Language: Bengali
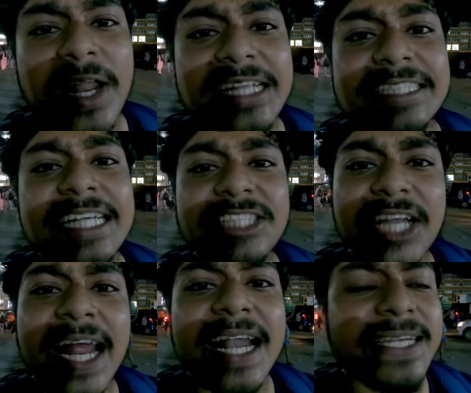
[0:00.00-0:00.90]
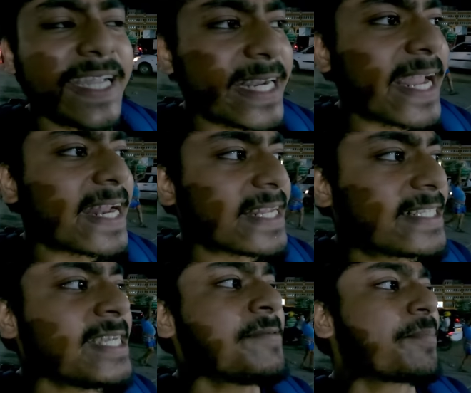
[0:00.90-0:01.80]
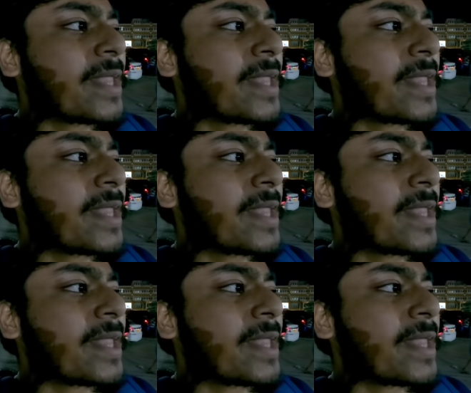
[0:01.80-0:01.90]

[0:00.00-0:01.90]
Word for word: চলে এসেছি জেনারেল টিকিট কেটেছি